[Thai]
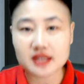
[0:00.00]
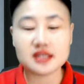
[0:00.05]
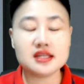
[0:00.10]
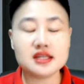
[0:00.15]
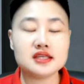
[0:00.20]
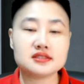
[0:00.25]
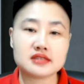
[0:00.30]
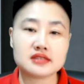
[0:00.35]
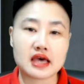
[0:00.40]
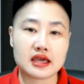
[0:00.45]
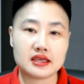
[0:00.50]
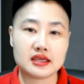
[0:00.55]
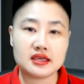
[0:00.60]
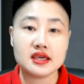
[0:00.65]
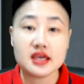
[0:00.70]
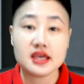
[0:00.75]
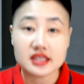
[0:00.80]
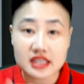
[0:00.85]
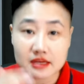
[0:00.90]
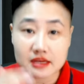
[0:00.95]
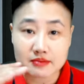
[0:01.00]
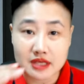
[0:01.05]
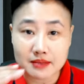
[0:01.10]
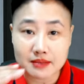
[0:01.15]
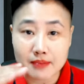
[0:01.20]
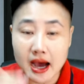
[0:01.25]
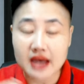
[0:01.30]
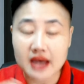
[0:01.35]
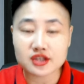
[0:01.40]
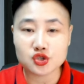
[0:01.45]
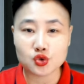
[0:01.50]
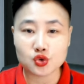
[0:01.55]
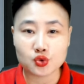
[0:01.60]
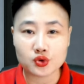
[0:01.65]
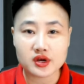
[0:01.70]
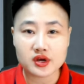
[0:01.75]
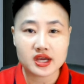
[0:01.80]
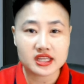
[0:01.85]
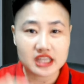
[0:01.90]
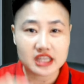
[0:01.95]
ดีๆใส่ยังมีบ้านอยู่
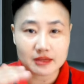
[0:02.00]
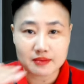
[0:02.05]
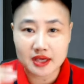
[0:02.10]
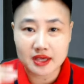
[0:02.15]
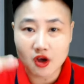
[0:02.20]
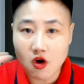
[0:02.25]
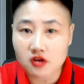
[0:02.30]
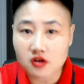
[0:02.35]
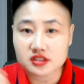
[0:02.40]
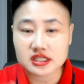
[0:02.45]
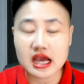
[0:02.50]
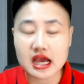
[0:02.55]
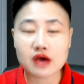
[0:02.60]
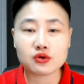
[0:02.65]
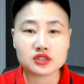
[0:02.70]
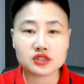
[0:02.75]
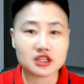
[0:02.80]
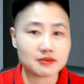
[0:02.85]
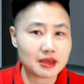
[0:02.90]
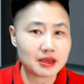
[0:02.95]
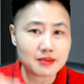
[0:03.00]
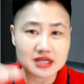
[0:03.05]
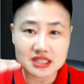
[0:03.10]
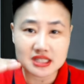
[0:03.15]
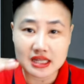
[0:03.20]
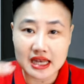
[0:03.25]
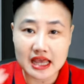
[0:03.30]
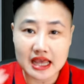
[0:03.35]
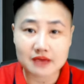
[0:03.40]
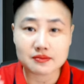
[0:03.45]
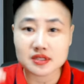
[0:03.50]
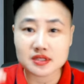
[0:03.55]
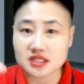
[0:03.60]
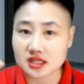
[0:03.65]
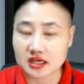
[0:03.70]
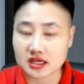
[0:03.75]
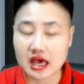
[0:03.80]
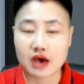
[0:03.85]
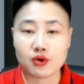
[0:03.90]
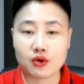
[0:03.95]
ยังมีห้องเช่า ถึงแม้มันจะเล็กมันจะ
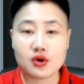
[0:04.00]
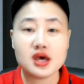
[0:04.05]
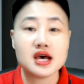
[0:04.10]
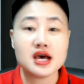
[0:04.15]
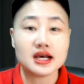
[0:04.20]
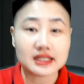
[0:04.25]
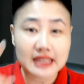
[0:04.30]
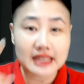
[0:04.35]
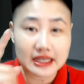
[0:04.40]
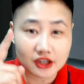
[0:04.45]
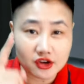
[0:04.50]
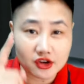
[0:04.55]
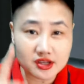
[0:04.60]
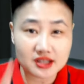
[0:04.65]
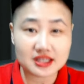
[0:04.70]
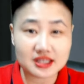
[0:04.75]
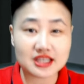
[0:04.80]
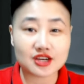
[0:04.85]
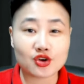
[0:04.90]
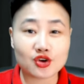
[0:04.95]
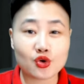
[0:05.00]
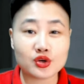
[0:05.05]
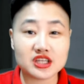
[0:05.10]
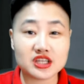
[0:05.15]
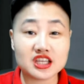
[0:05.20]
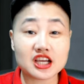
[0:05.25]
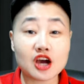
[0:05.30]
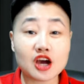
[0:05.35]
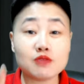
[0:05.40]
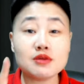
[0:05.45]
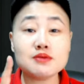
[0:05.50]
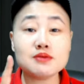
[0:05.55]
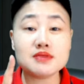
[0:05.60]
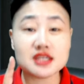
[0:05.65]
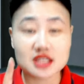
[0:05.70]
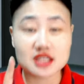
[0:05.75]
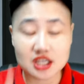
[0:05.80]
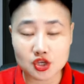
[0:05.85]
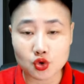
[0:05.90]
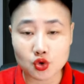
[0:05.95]
เก่า แต่ก็ยังดีกว่าคนที่เขาไม่มี
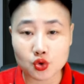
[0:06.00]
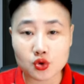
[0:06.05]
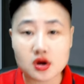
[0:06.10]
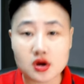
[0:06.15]
ที่อยู่